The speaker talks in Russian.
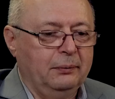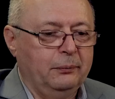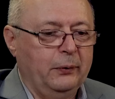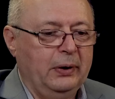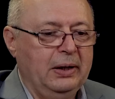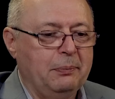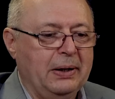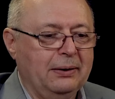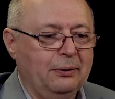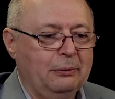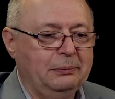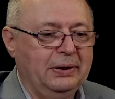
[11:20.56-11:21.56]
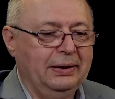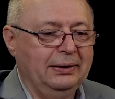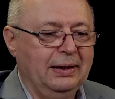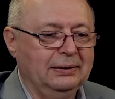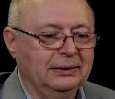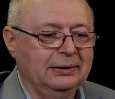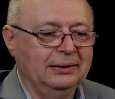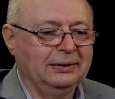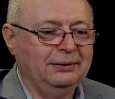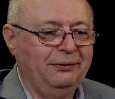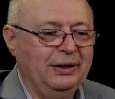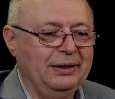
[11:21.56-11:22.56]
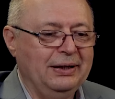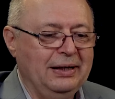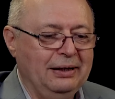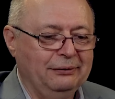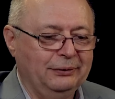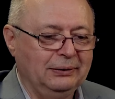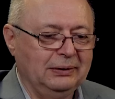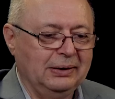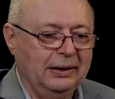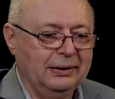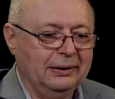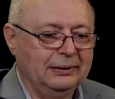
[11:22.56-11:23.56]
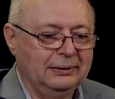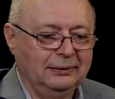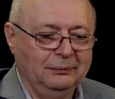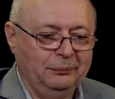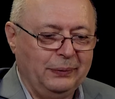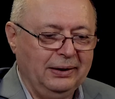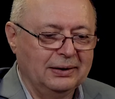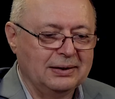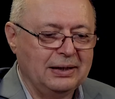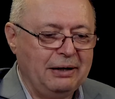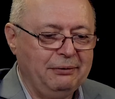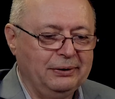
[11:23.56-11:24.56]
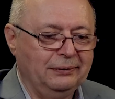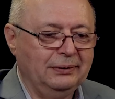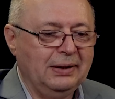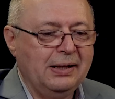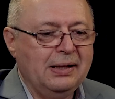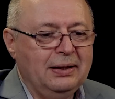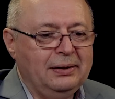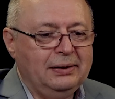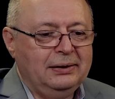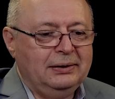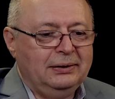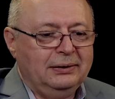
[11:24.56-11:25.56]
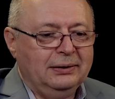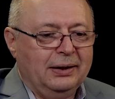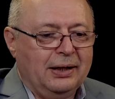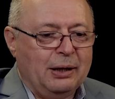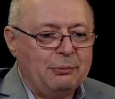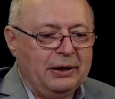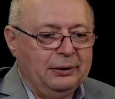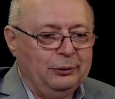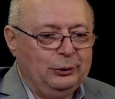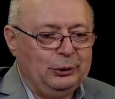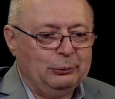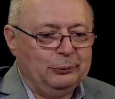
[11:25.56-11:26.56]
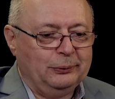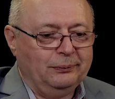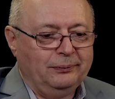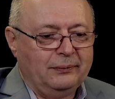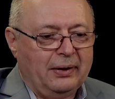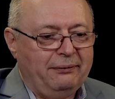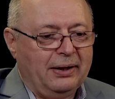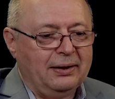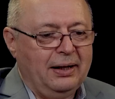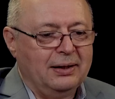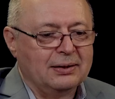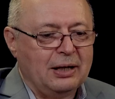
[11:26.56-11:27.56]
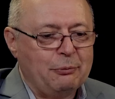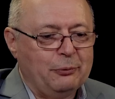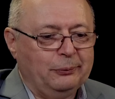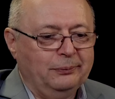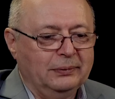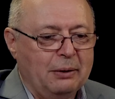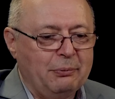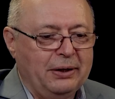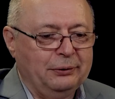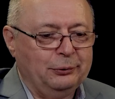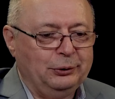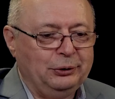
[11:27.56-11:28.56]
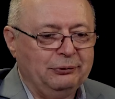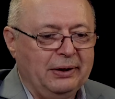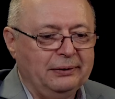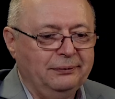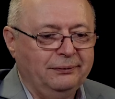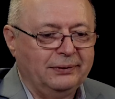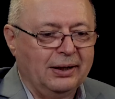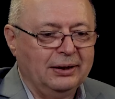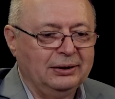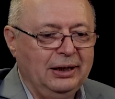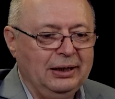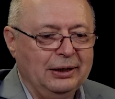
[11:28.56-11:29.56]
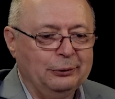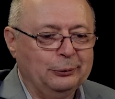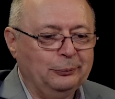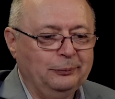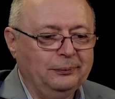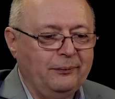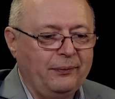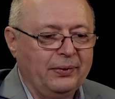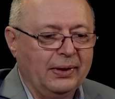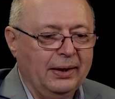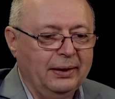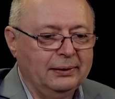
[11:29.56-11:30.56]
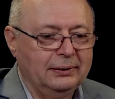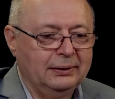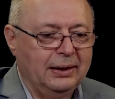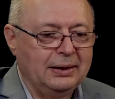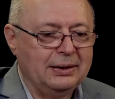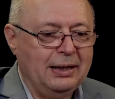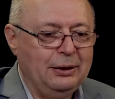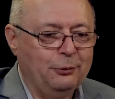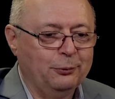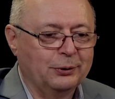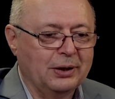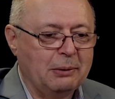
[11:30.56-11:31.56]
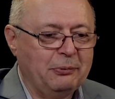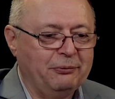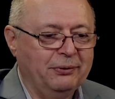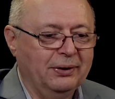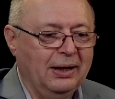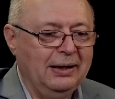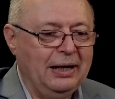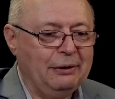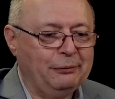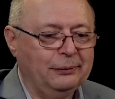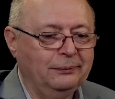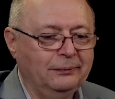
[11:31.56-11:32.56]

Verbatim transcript: Более подробное даже сведения вот этот представил командующему, а вернее заму командующего Ворожейкину и начальнику штаба Фалалееву,